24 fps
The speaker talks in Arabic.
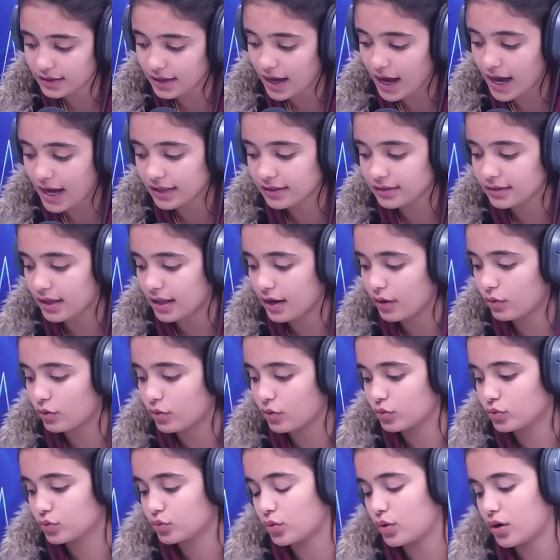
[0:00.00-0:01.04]
حتى لو
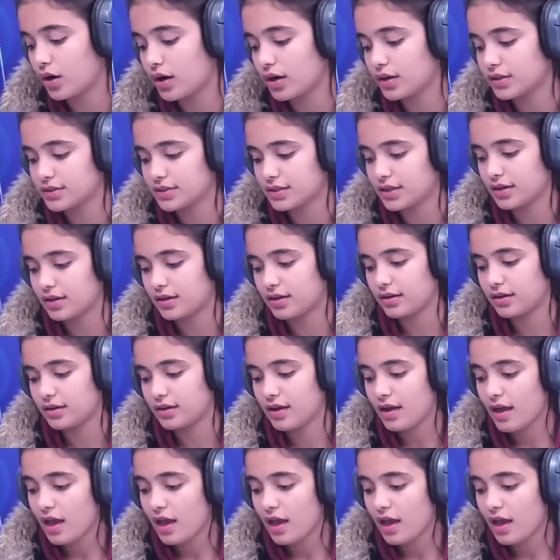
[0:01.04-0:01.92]
كنت خاطئة